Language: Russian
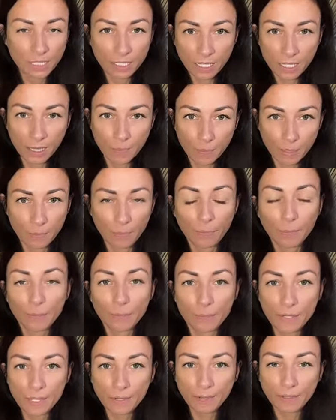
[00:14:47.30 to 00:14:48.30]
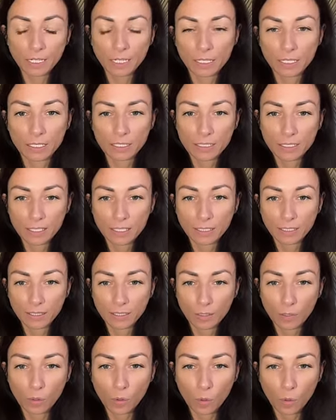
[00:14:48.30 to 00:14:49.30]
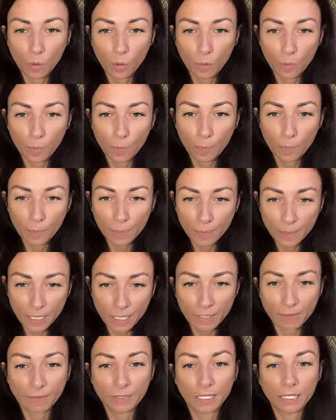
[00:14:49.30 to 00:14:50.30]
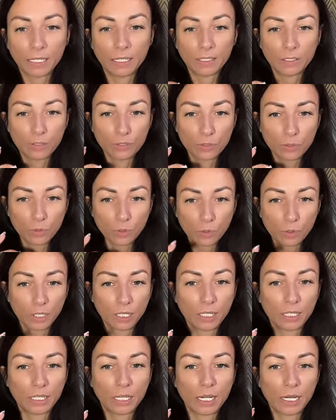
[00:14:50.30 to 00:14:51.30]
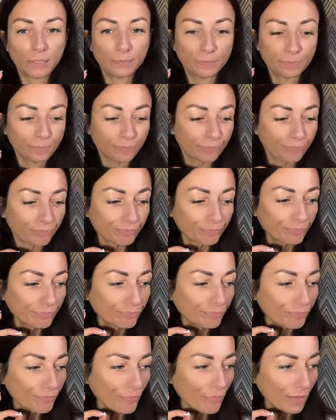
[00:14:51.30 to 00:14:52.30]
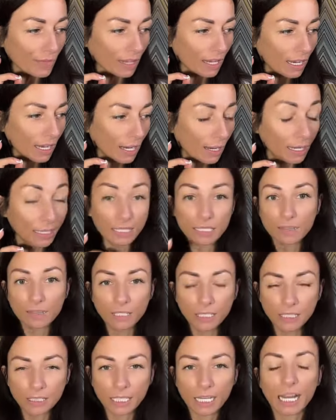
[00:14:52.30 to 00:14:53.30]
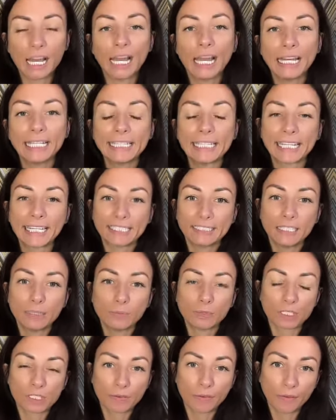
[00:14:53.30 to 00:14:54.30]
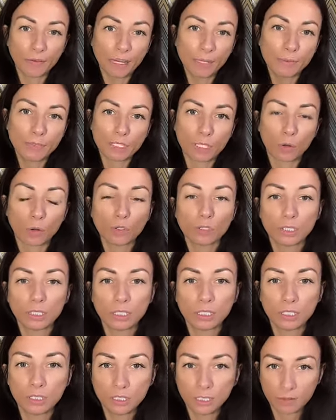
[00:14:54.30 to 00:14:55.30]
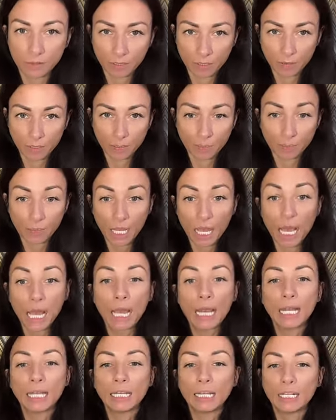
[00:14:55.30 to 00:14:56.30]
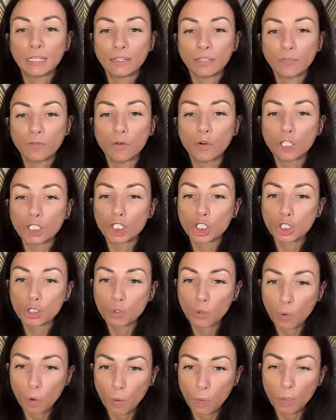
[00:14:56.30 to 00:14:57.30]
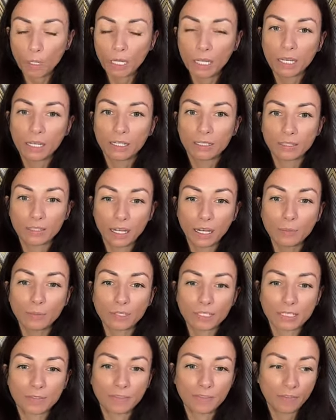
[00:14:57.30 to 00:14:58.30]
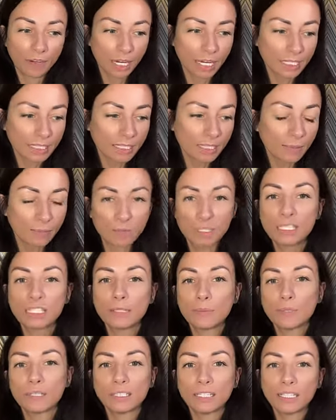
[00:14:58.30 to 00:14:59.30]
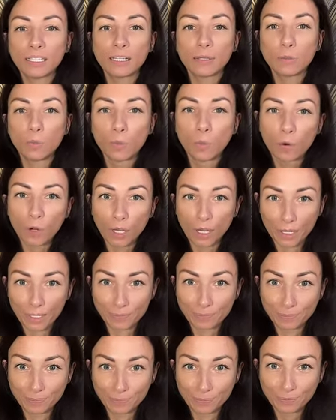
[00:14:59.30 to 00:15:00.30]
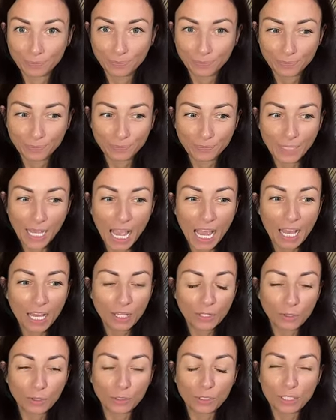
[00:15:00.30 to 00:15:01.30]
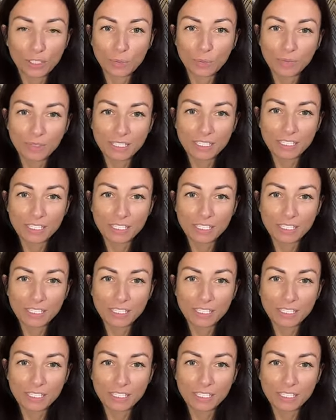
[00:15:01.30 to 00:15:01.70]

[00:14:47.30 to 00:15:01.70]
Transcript: схемам. Первая, э, первая история а, развития – это когда мы развиваемся от негативного. Для того, чтобы нам развиваться, мы себе делаем больно. То есть